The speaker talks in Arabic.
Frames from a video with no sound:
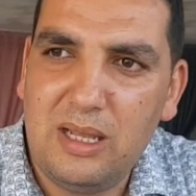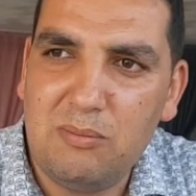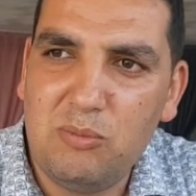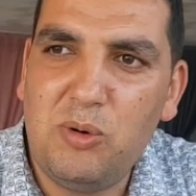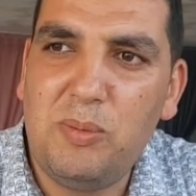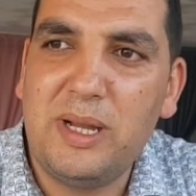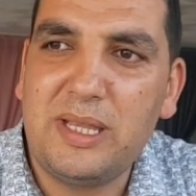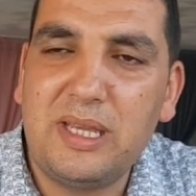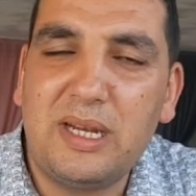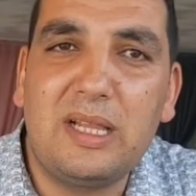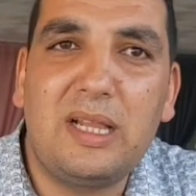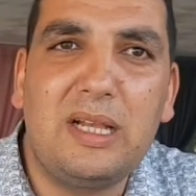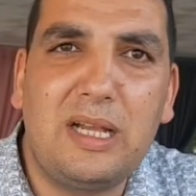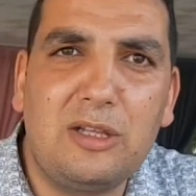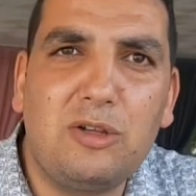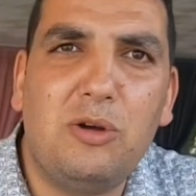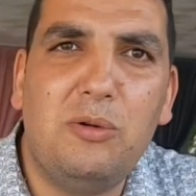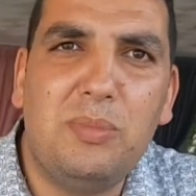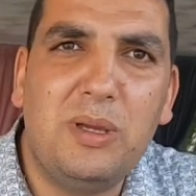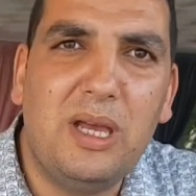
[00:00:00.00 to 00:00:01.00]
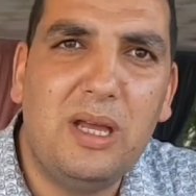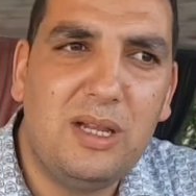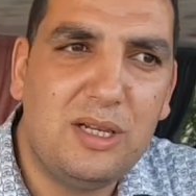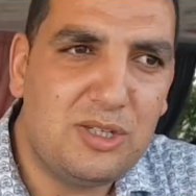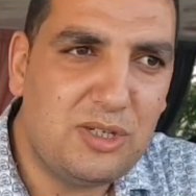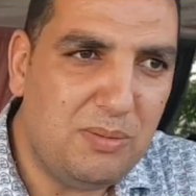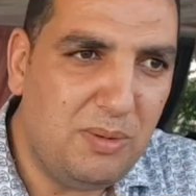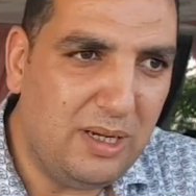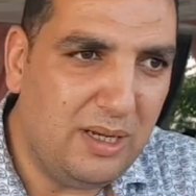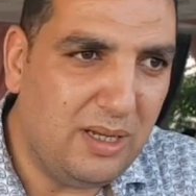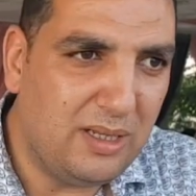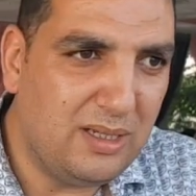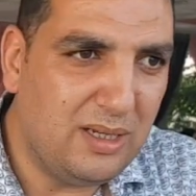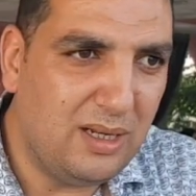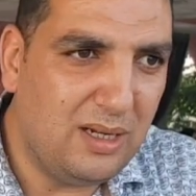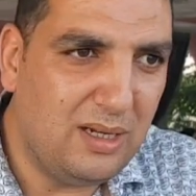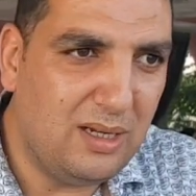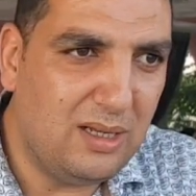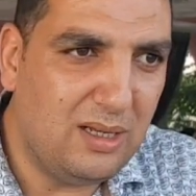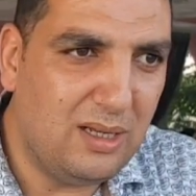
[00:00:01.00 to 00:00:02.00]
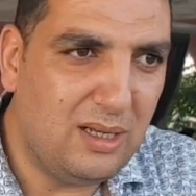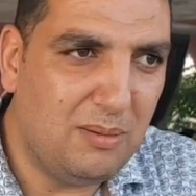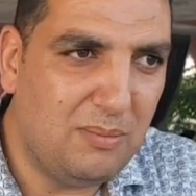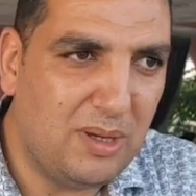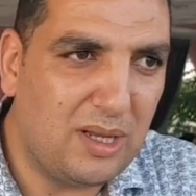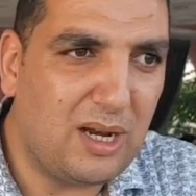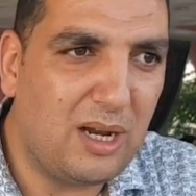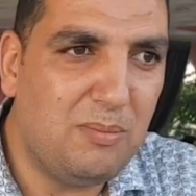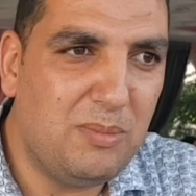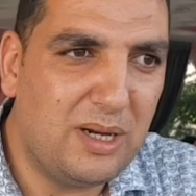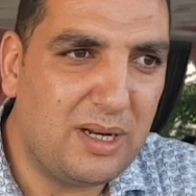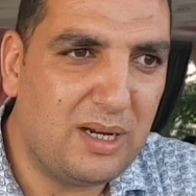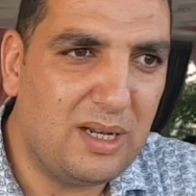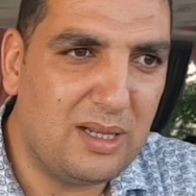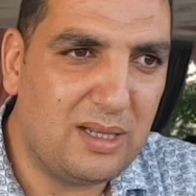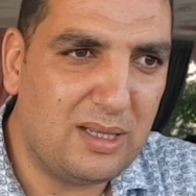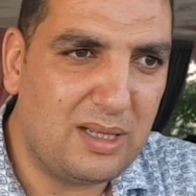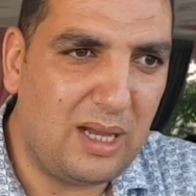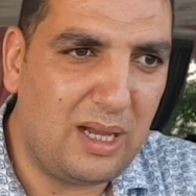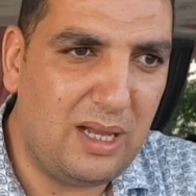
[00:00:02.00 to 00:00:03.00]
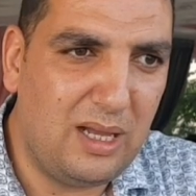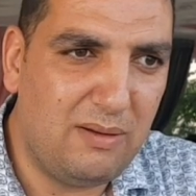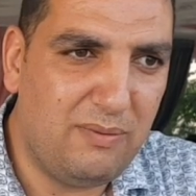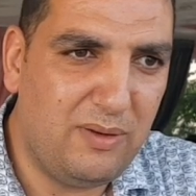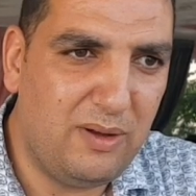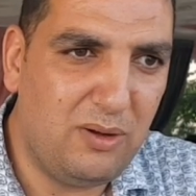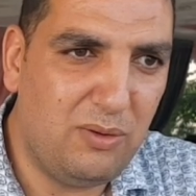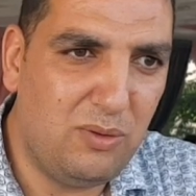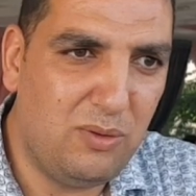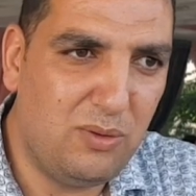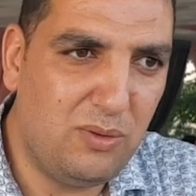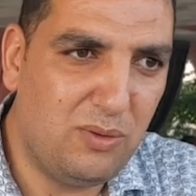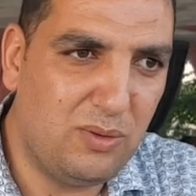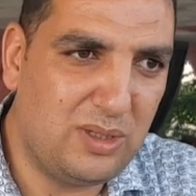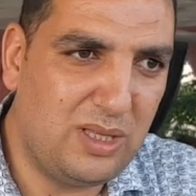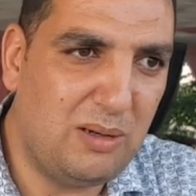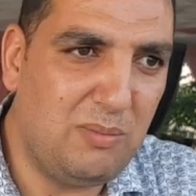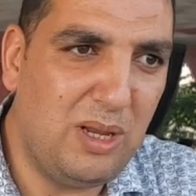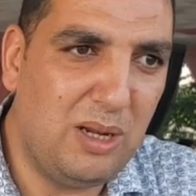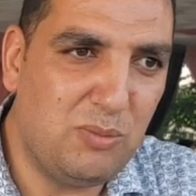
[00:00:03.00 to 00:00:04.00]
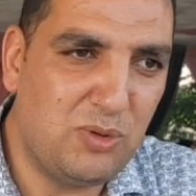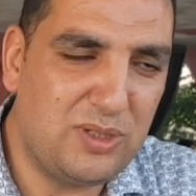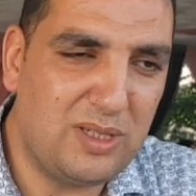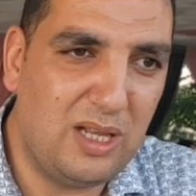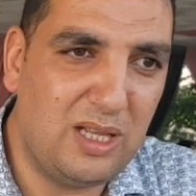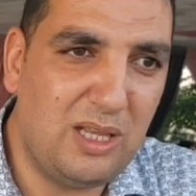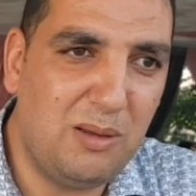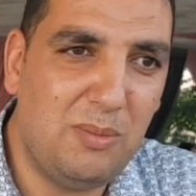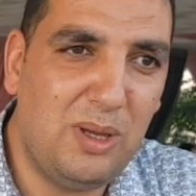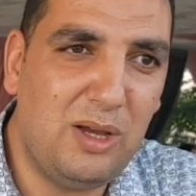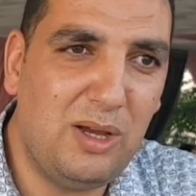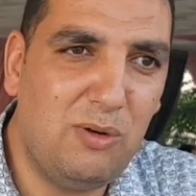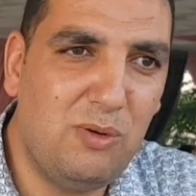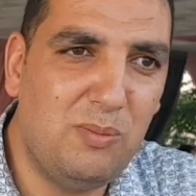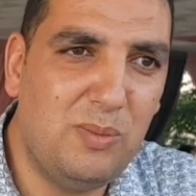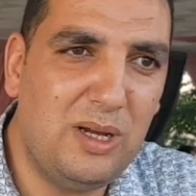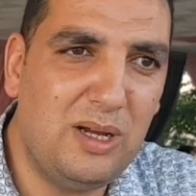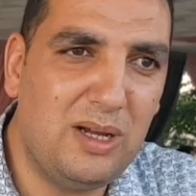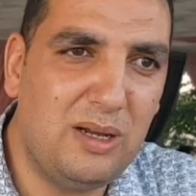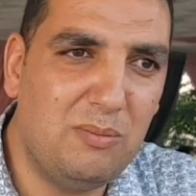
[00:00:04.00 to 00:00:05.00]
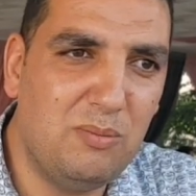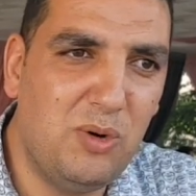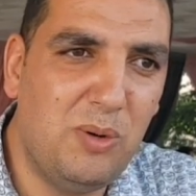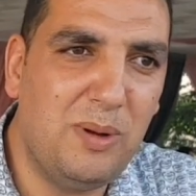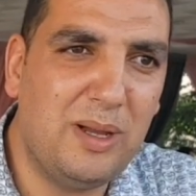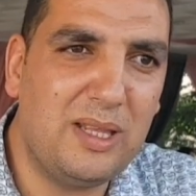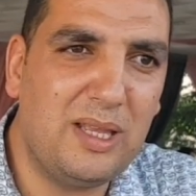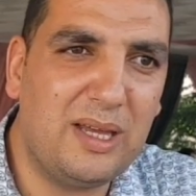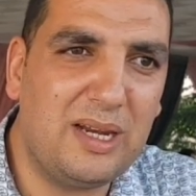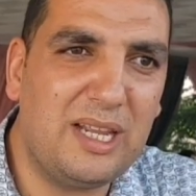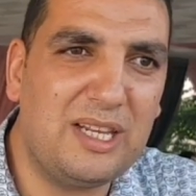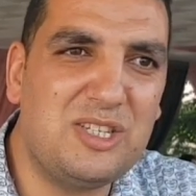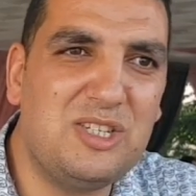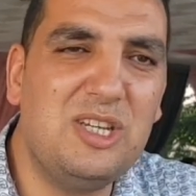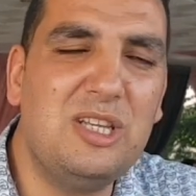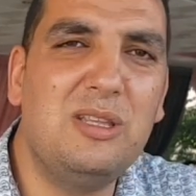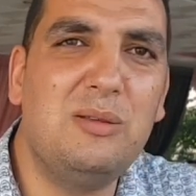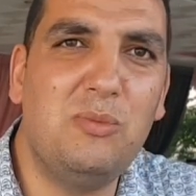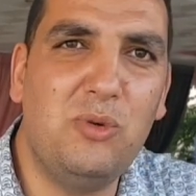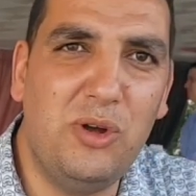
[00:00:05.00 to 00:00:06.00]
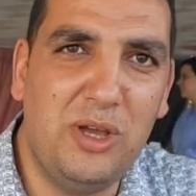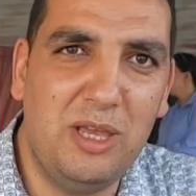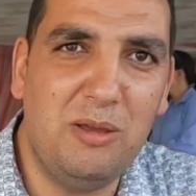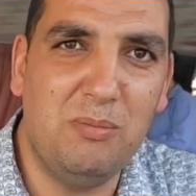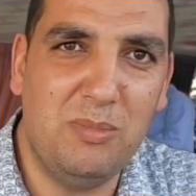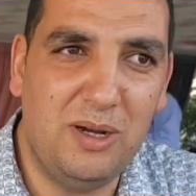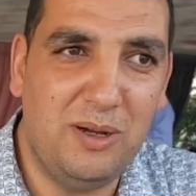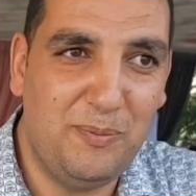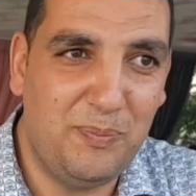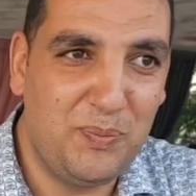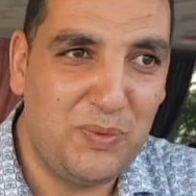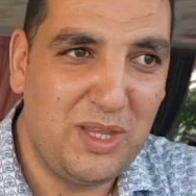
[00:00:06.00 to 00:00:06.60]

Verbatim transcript: المبادرات اللي كتقوم بها الجمعيه ديال ميرامار للثقافه والتنميه المستدامه هما مبادرات جد مهمه